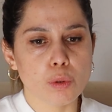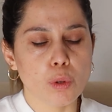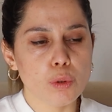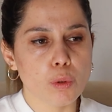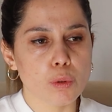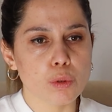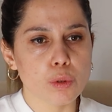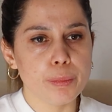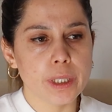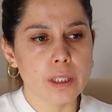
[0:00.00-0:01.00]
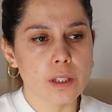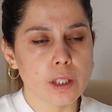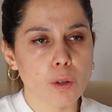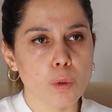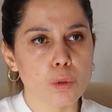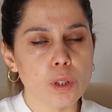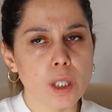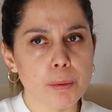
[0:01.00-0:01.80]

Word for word: yoğun olduğu bir ilçe olduğunu